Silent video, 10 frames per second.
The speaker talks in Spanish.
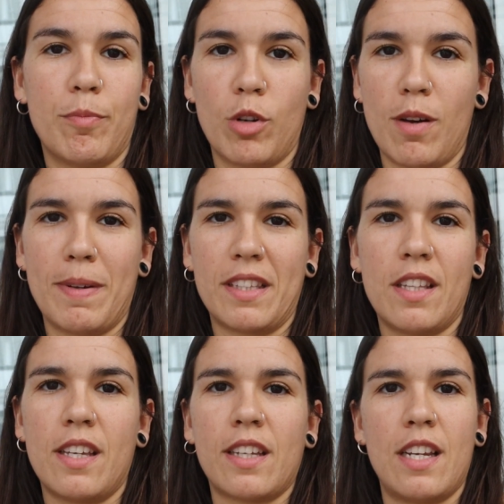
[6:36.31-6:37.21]
bueno,
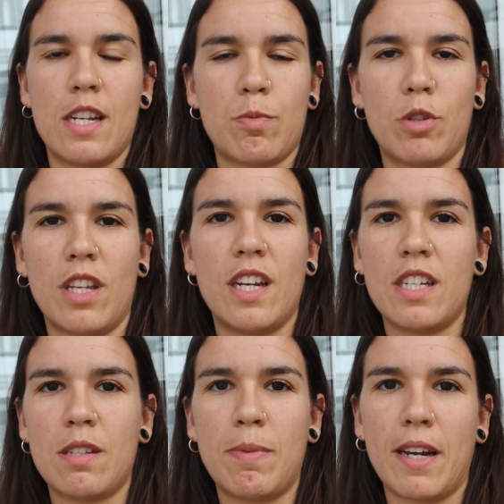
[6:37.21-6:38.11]
aparte de que las
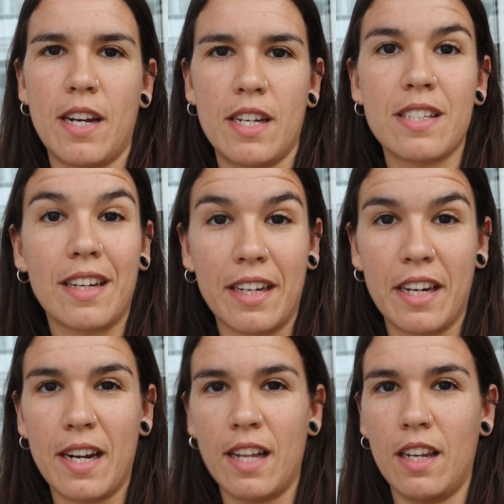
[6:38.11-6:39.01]
proteínas veganas en
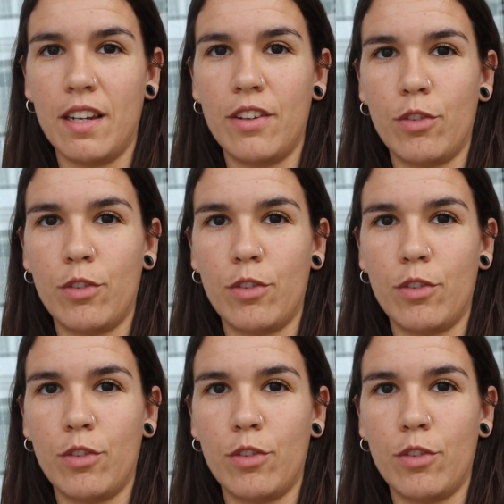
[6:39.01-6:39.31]
general